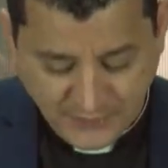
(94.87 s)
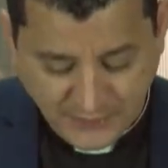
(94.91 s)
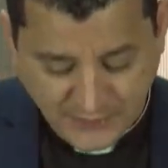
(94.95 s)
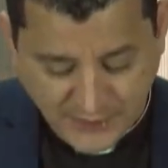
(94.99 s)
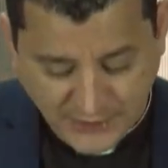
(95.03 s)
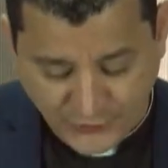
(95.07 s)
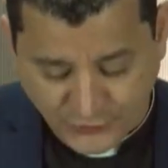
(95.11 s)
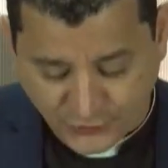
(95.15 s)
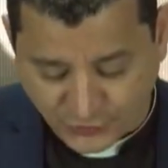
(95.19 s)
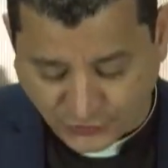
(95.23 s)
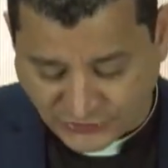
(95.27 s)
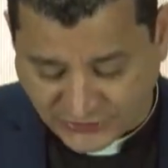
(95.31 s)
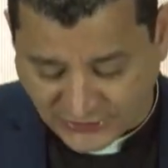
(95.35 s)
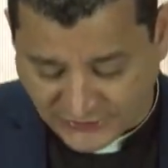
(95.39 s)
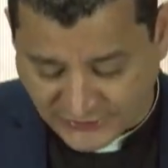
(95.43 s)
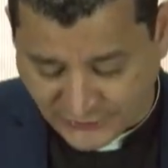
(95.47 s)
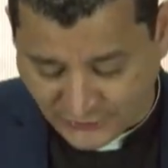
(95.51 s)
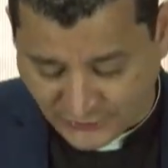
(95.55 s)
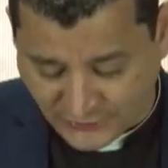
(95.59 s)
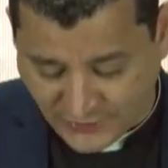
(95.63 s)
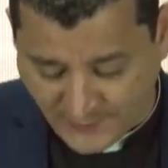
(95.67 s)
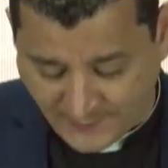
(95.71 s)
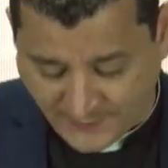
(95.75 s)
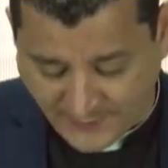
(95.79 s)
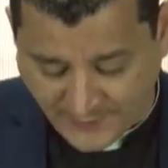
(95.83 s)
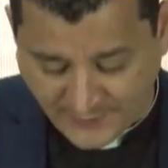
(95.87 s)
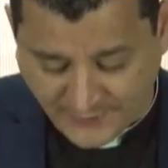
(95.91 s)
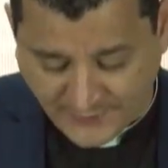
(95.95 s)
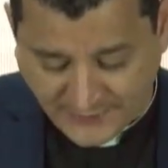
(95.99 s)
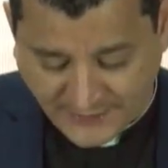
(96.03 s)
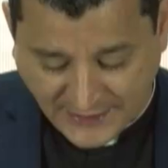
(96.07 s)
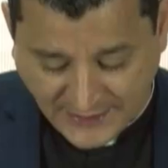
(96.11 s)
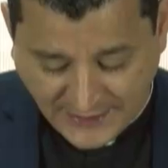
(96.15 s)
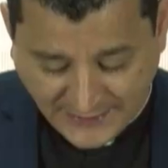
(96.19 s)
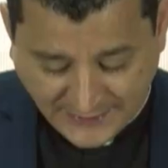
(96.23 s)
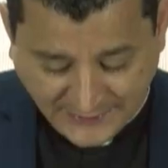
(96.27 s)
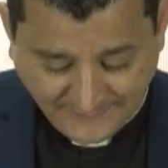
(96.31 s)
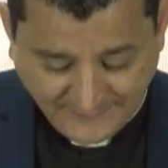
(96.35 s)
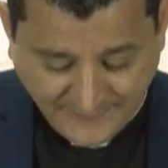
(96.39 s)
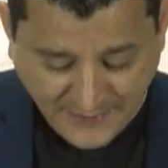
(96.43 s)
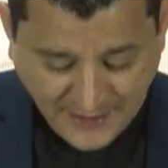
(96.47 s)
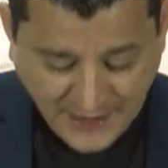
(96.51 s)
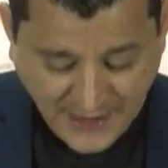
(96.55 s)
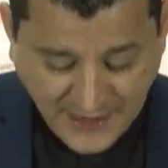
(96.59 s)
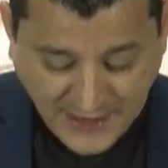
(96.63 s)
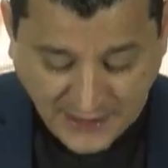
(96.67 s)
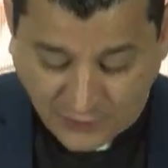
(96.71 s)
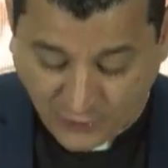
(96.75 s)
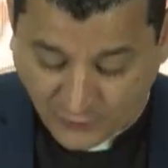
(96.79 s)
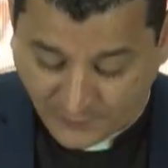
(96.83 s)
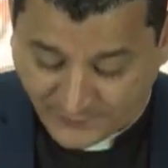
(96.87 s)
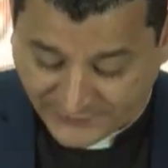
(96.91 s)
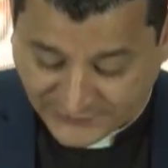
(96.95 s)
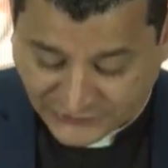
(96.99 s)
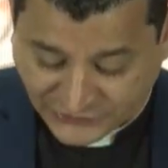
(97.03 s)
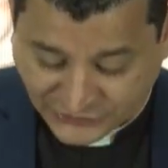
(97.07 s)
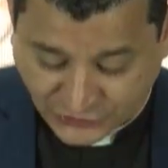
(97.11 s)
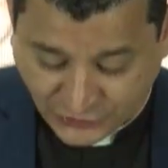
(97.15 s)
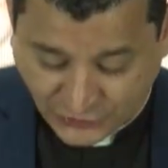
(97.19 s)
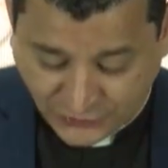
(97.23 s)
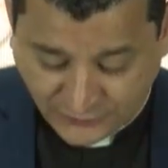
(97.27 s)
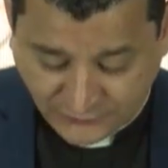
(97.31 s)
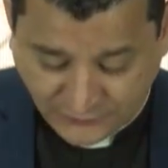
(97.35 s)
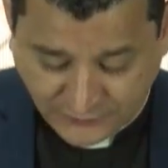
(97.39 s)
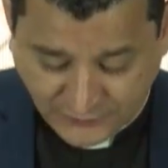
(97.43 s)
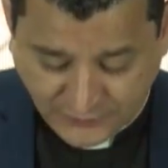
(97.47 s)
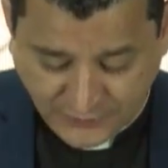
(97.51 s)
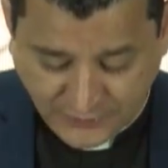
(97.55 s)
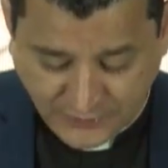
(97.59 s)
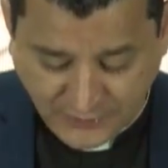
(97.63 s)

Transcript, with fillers: Ellos salieron a predicar la conversión,